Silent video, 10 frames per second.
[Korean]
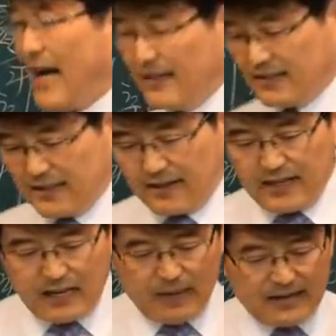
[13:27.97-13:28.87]
한
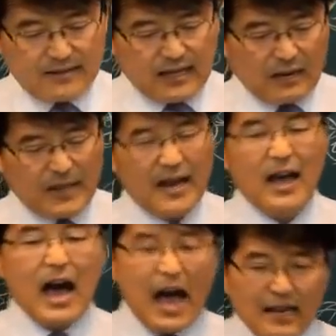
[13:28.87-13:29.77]
응어리가 많은 사람이다.
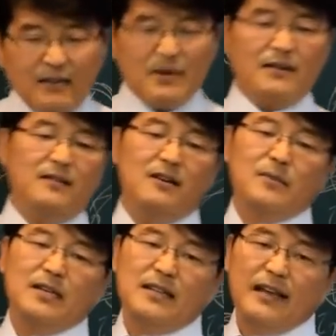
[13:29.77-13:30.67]
한 많은
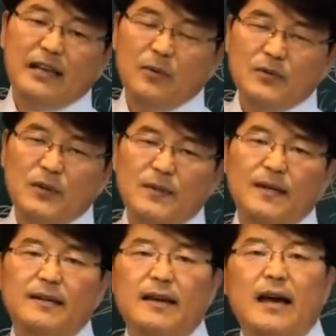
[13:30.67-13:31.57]
어머니다 이렇게 볼
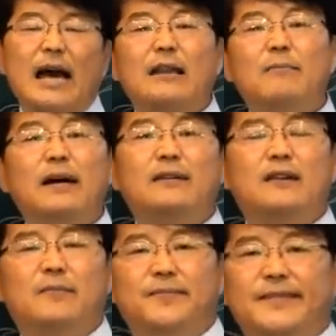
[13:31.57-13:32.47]
수있죠한 많은 어머니.